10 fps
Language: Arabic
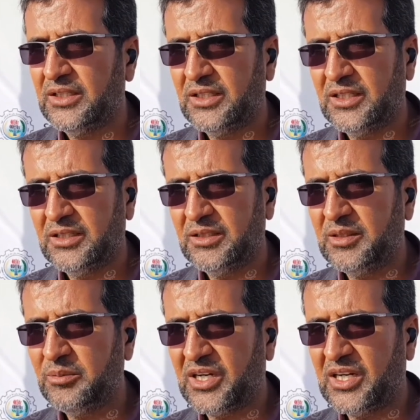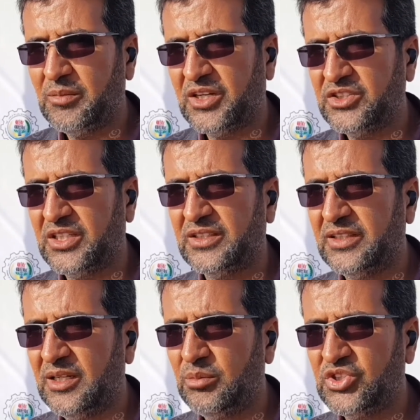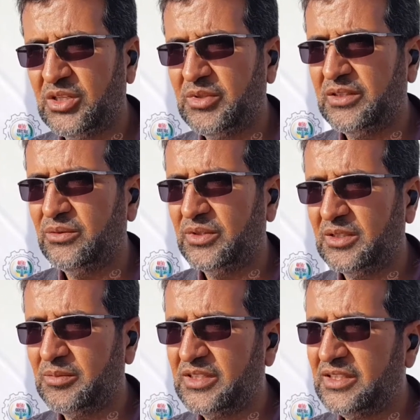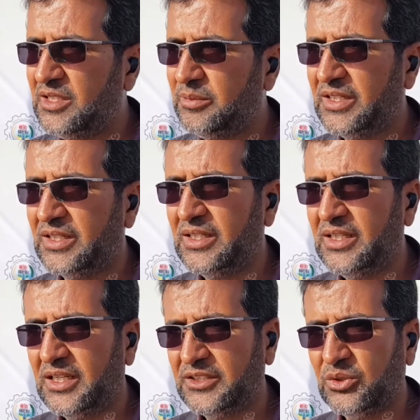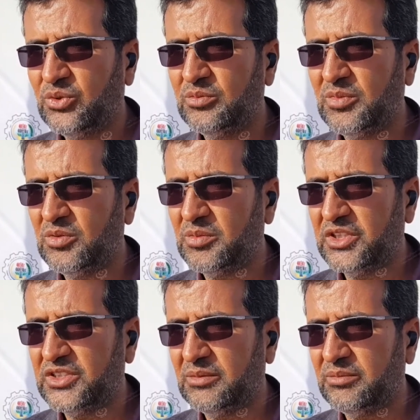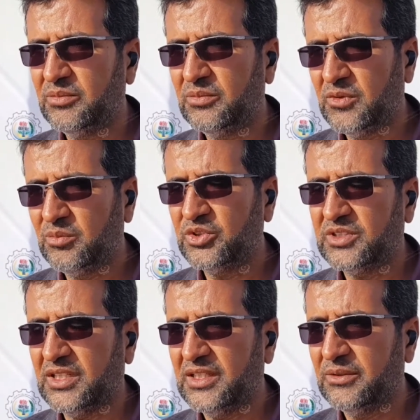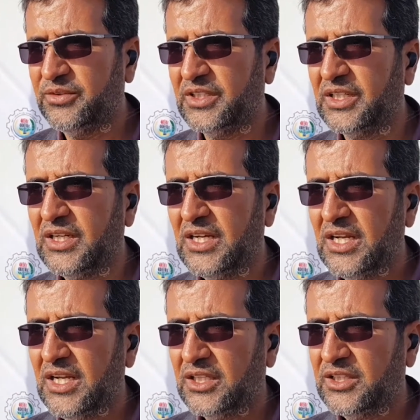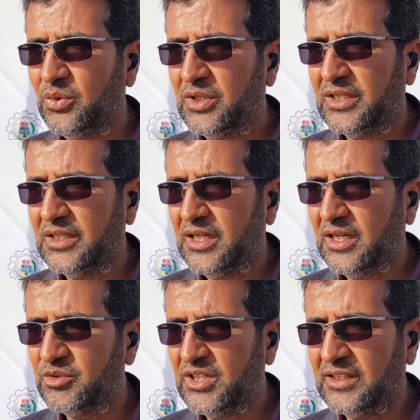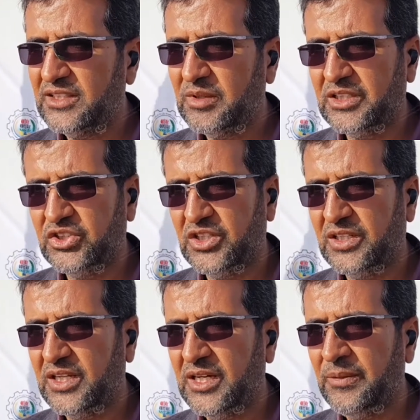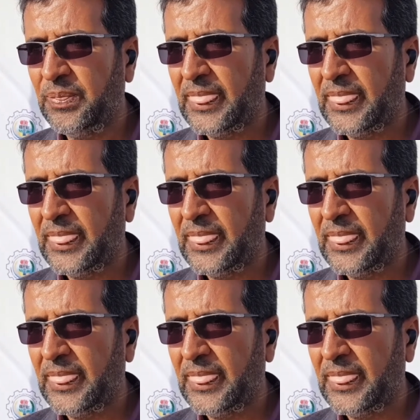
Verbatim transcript: آه، لمهرجان لم الشمل ونتمنى لليبيا أن تكون ملومة الشمل ومرتقية في الدول المتقدمة إن شاء الله